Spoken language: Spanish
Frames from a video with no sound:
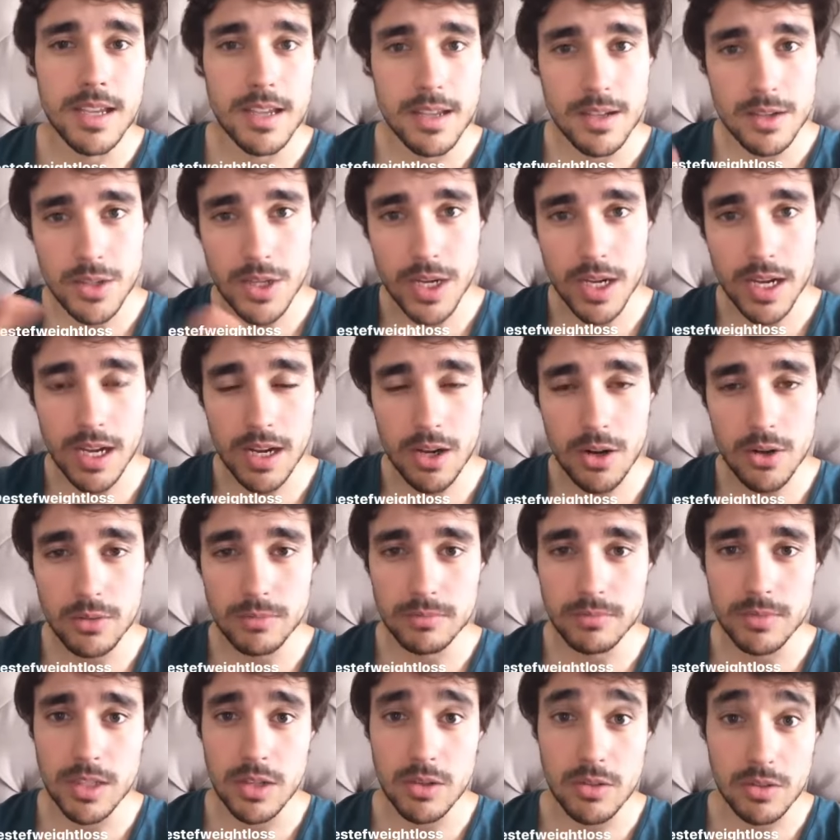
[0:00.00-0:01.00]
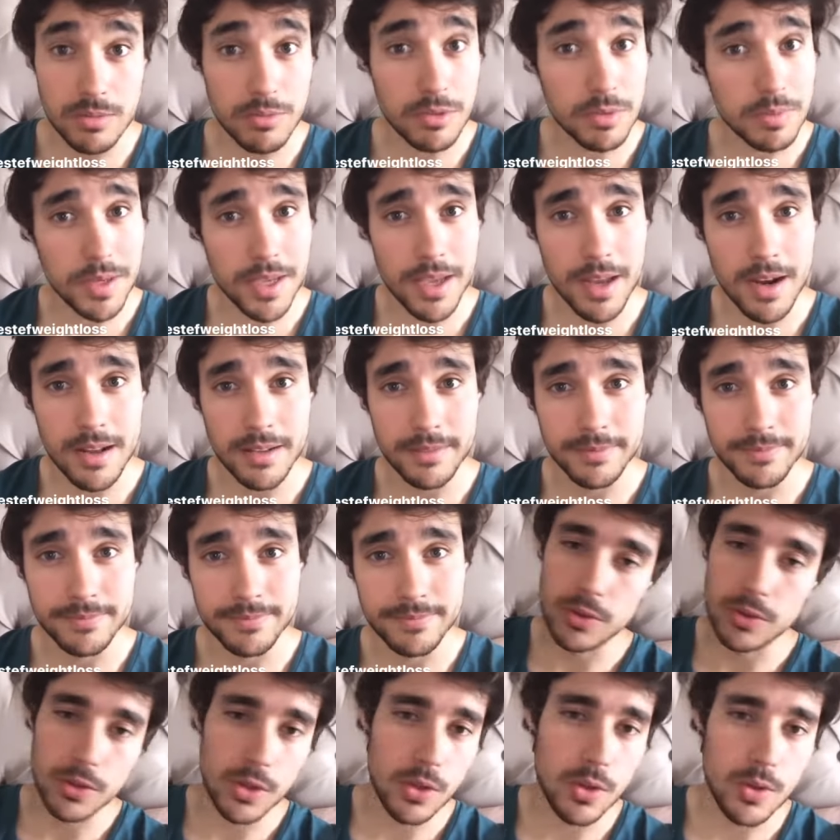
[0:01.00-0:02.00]
Chéquenlo y nos vemos mañana.
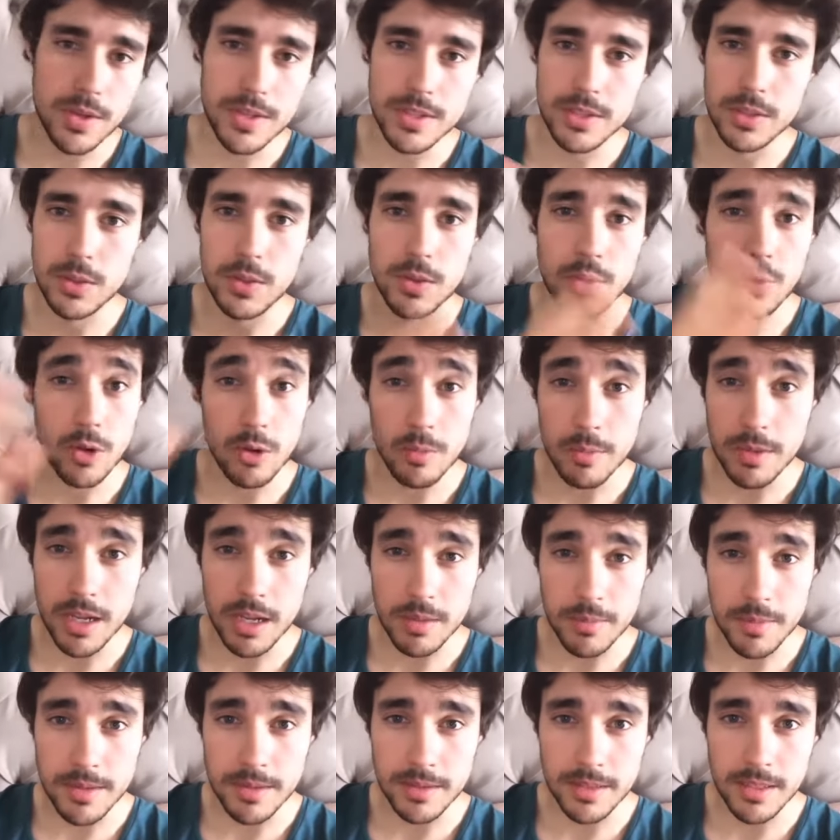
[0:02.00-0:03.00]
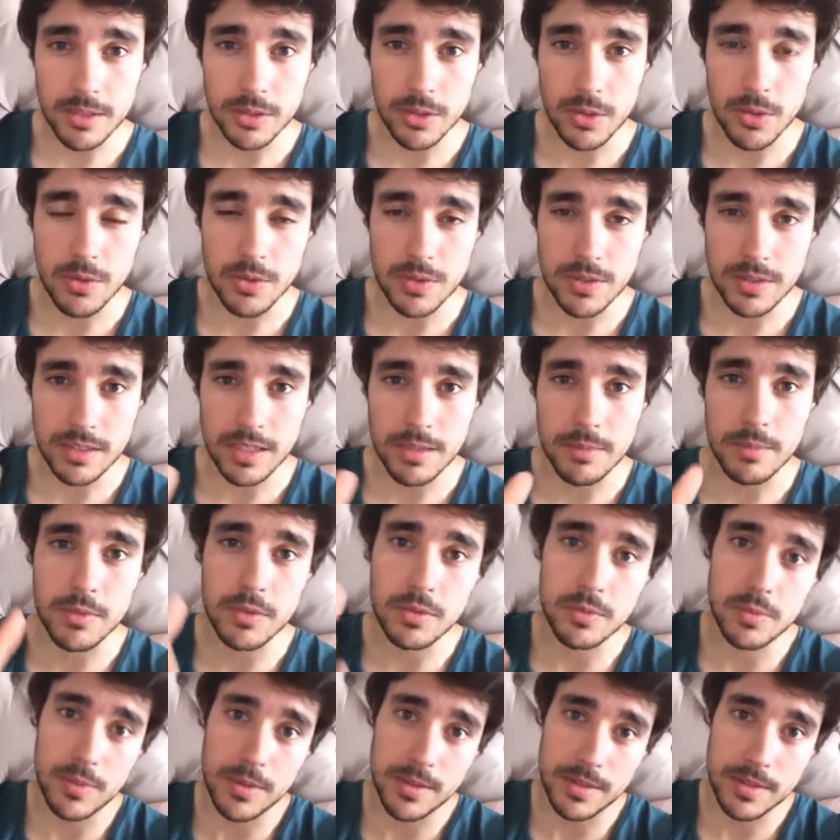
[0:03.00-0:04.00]
Todo esto económicamente todos
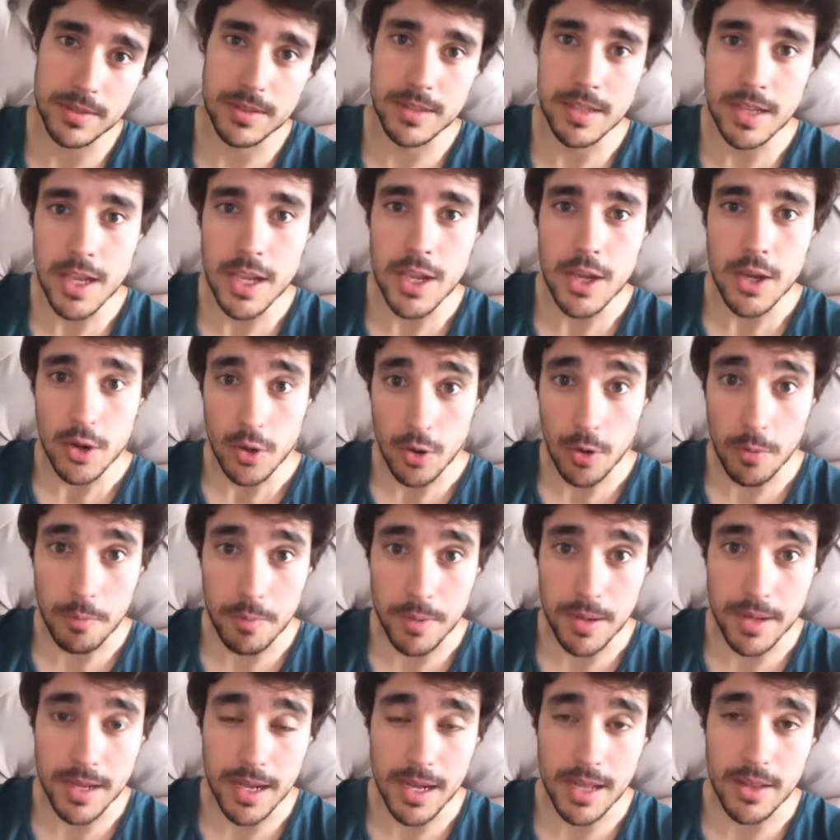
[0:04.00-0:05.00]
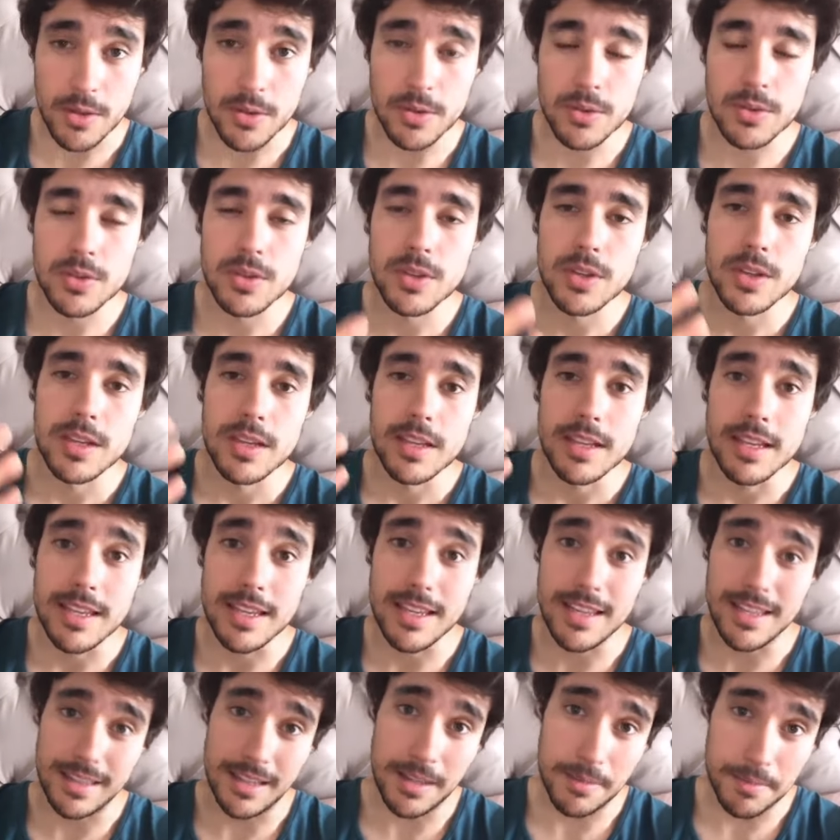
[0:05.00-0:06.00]
estamos pues complicados
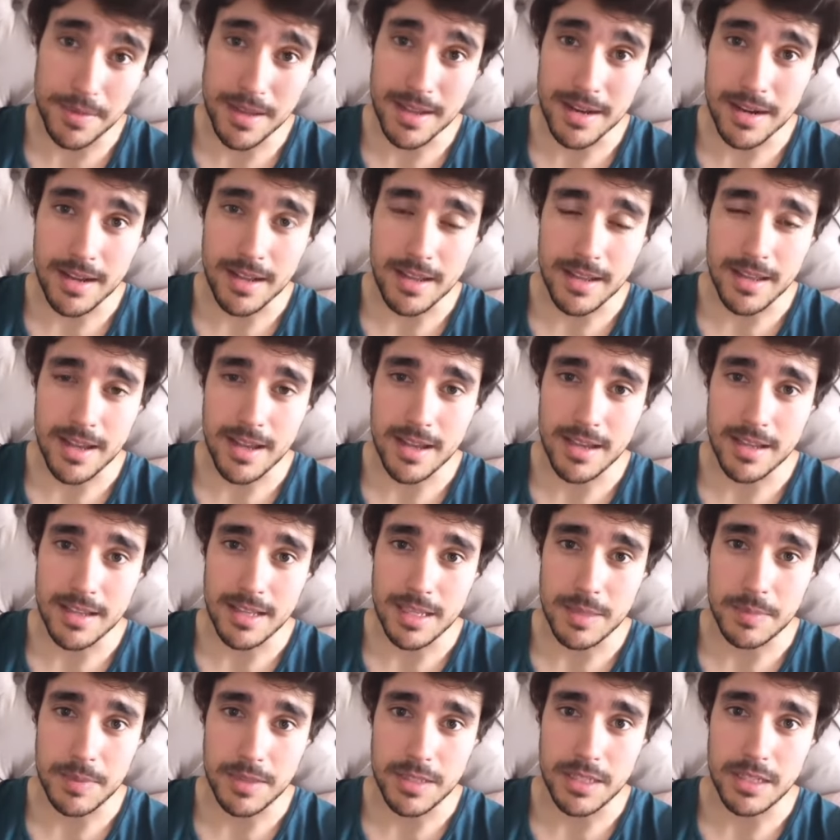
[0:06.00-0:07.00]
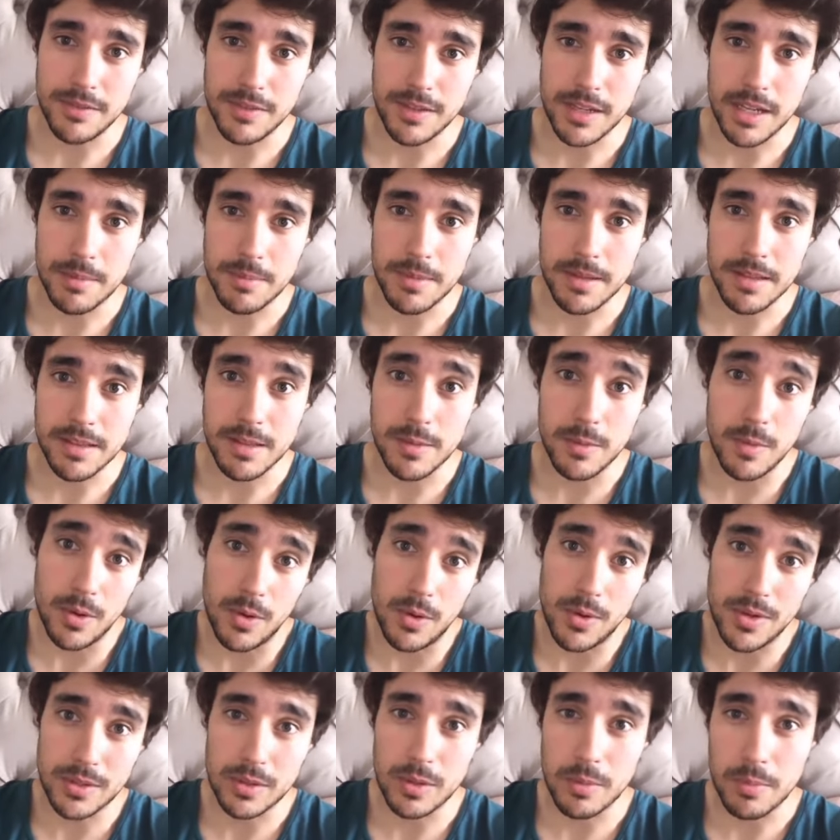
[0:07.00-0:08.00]
y también ella y específicamente
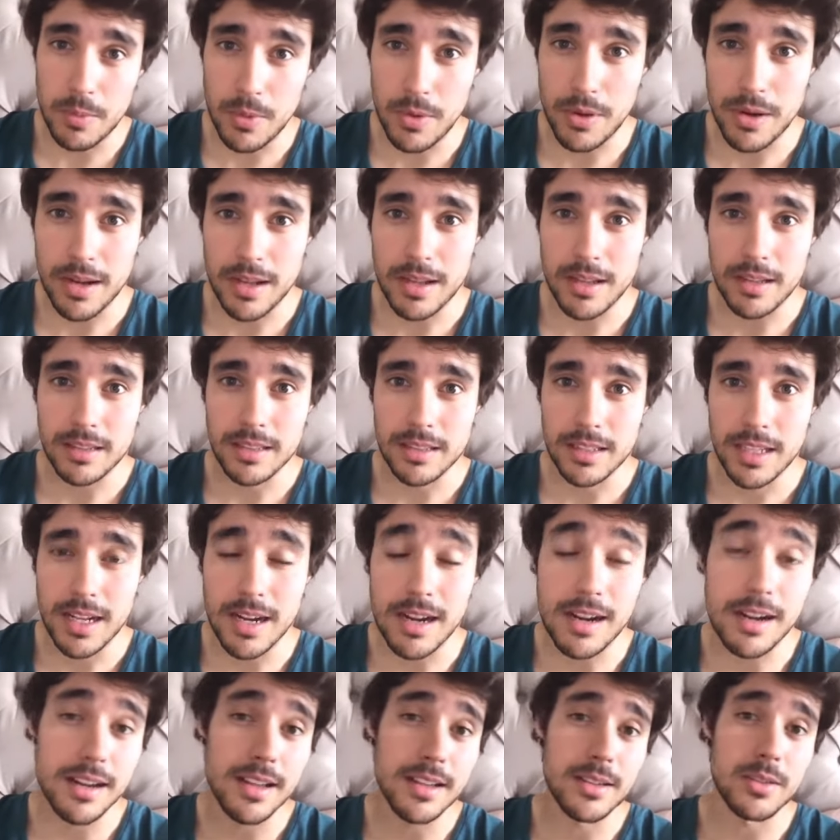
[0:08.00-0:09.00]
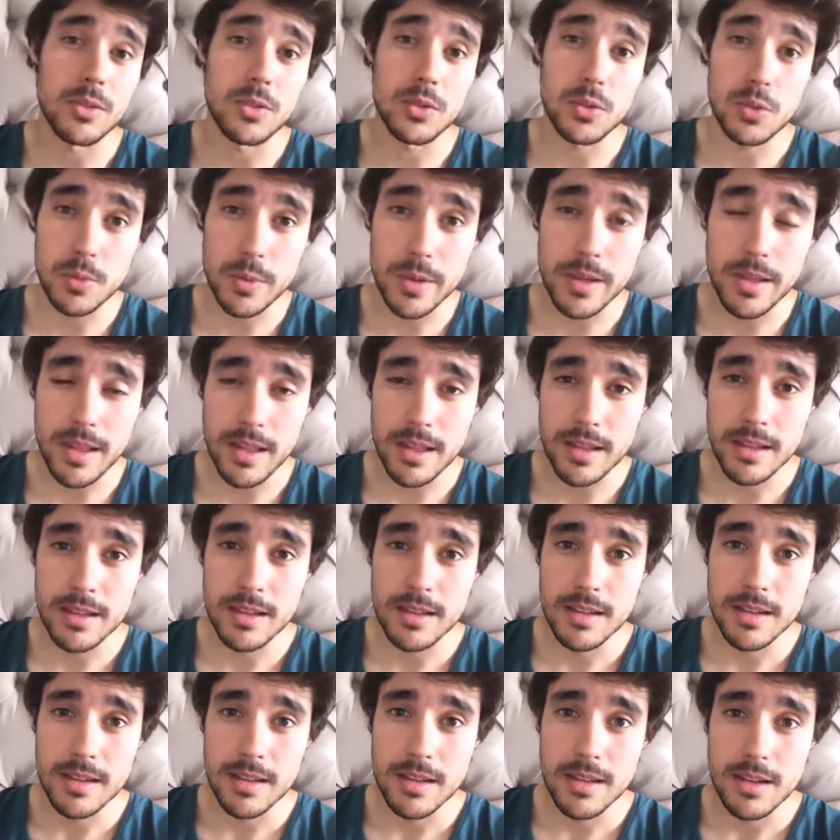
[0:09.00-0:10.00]
bueno, esto pone en riesgo su vida,
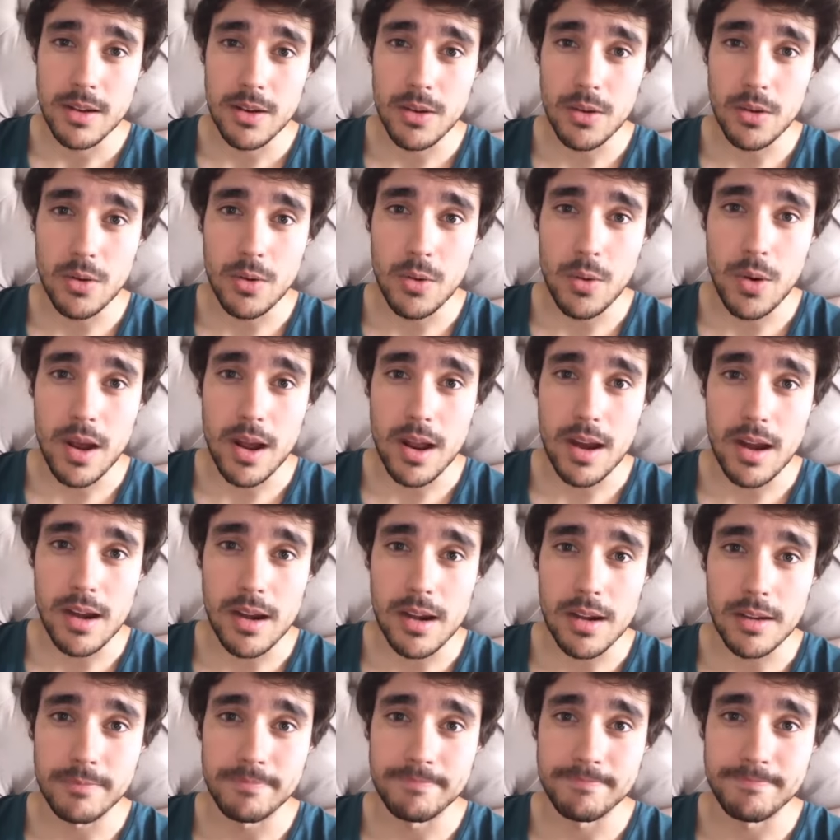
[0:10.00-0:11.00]
lo cual